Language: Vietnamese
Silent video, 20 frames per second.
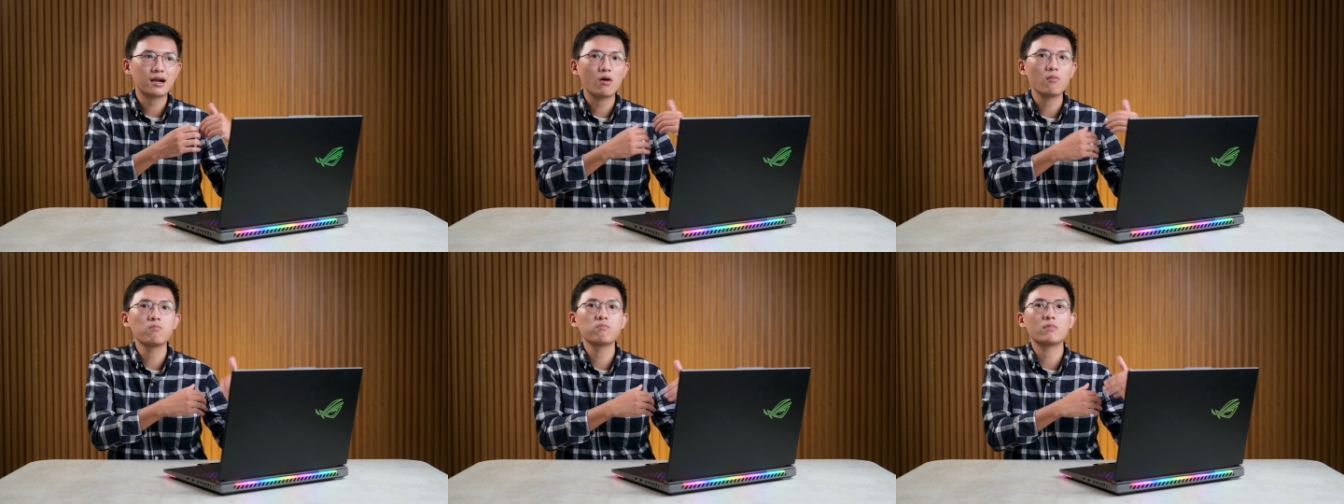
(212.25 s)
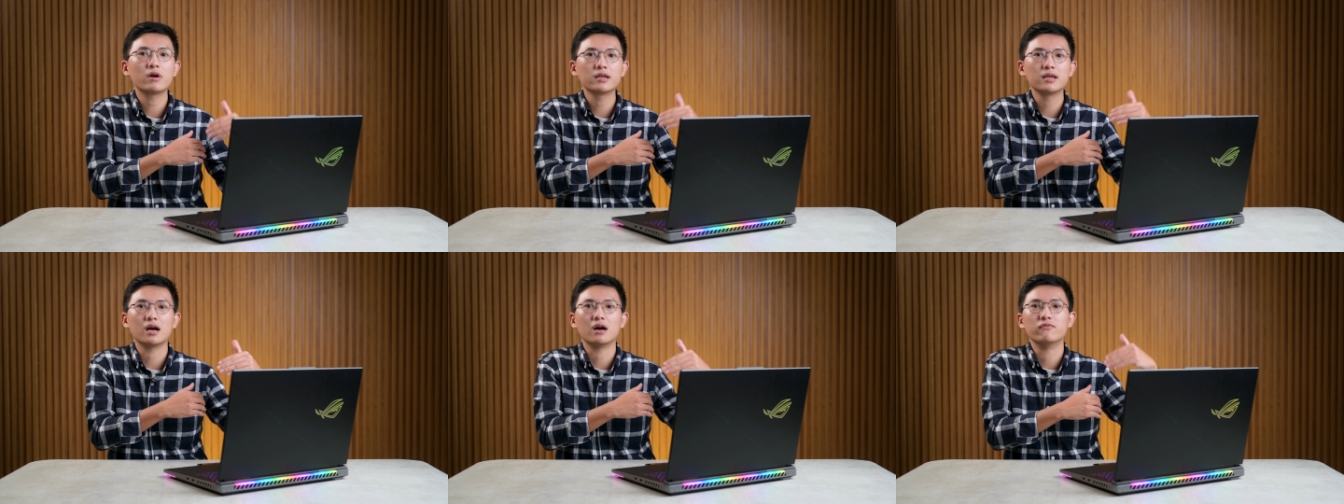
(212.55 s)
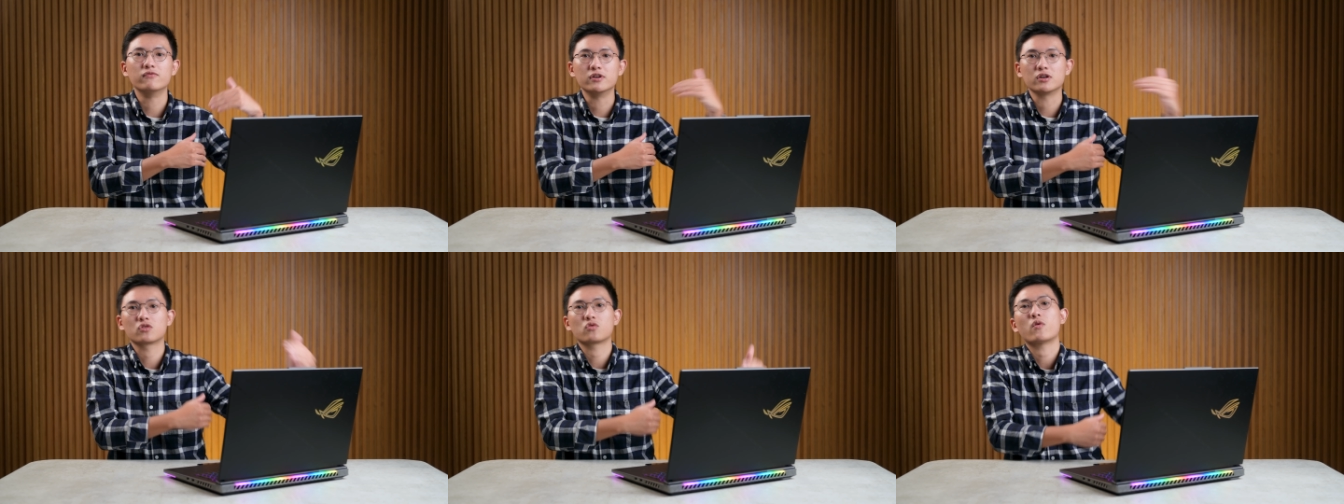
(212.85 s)
không bao giờ
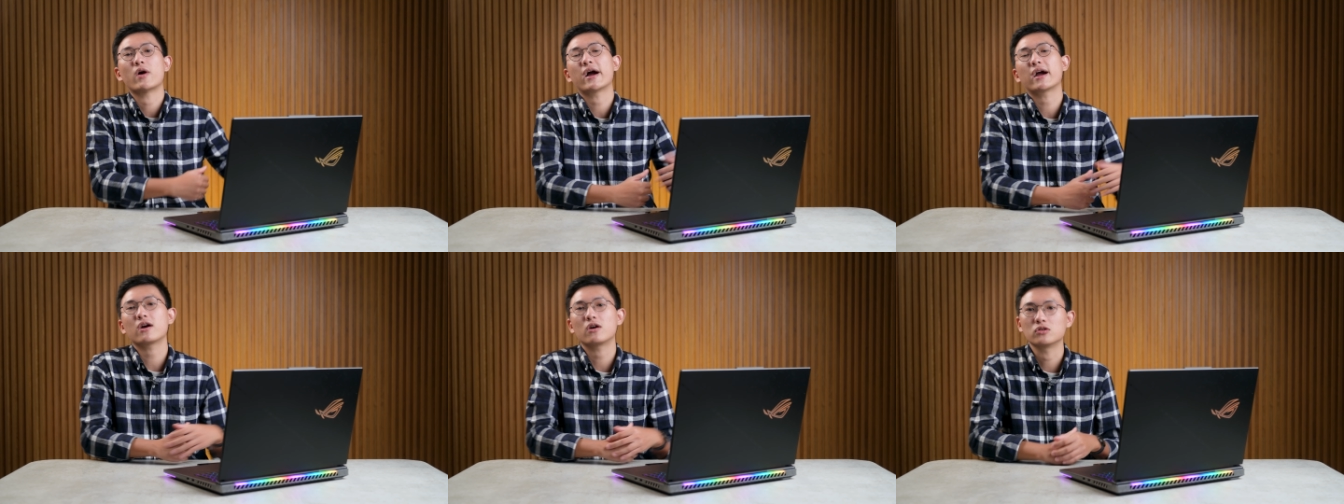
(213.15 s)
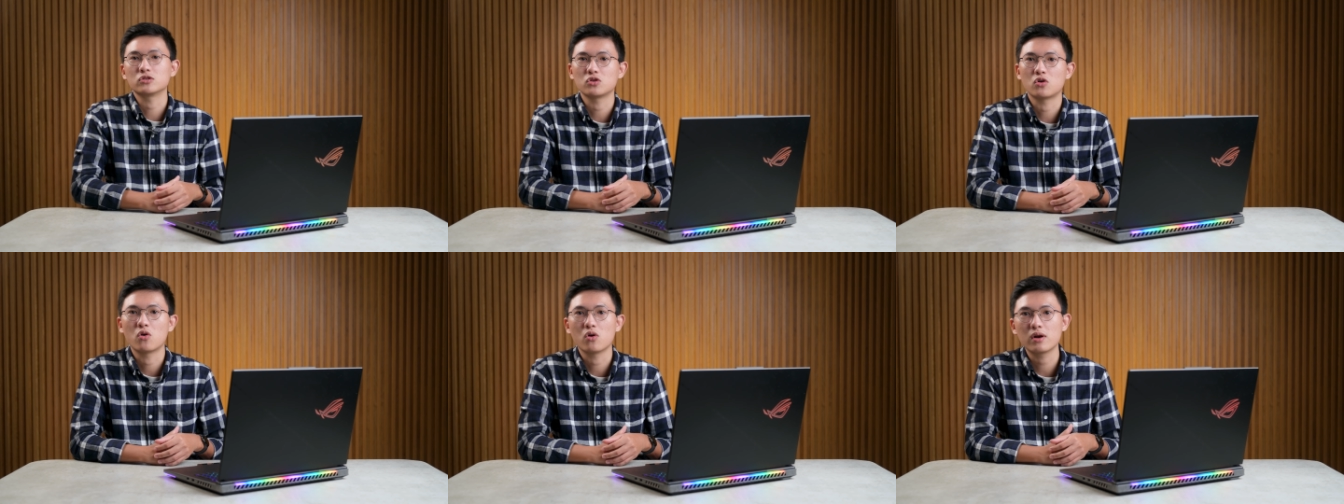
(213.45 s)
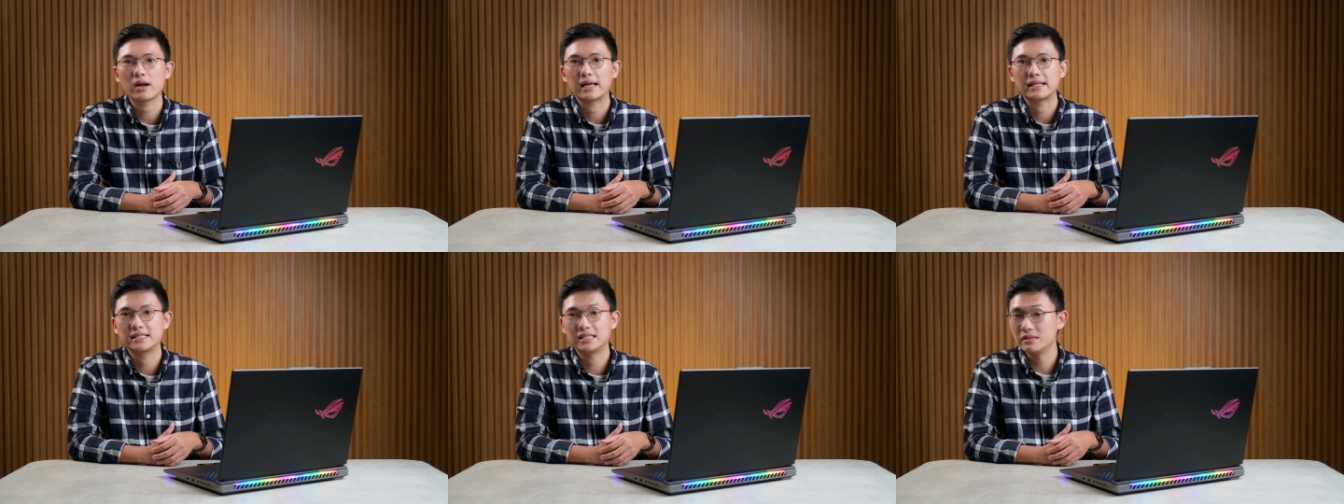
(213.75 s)
vượt quá con số
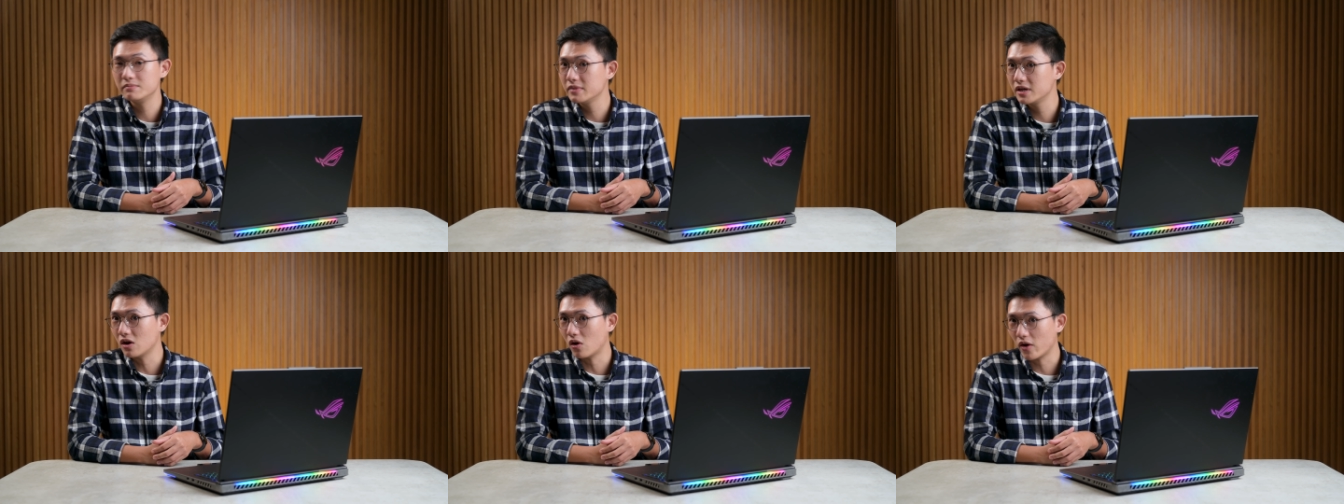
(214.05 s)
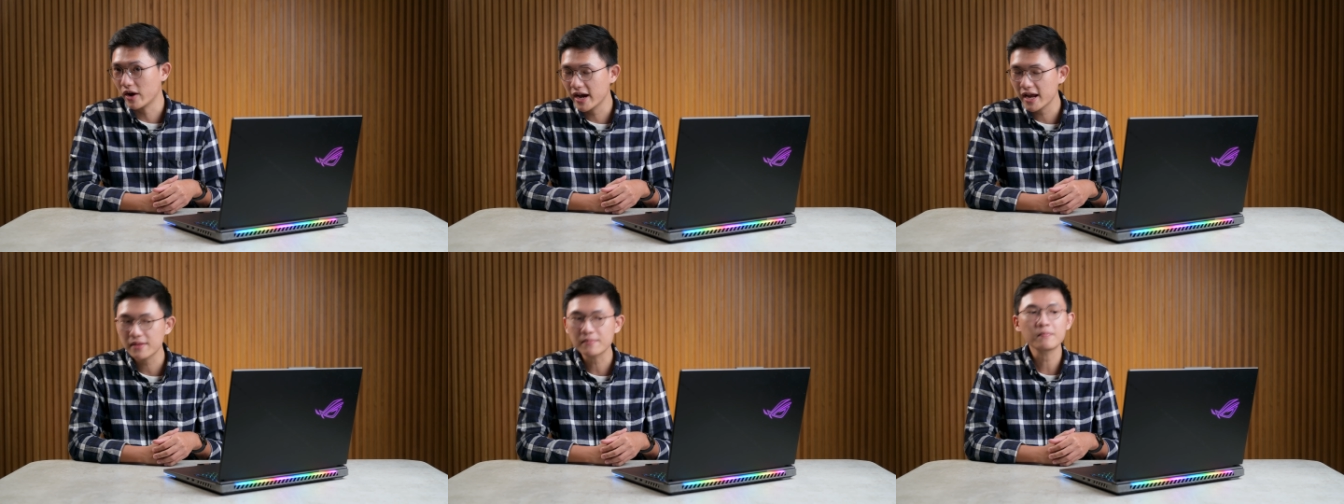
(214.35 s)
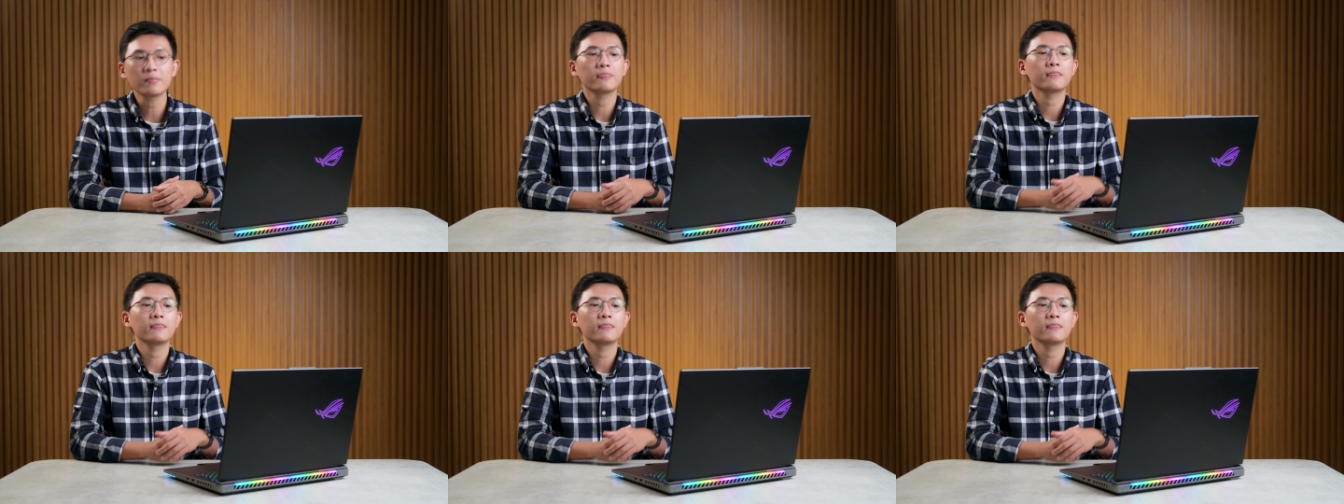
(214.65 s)
là 90 độ hết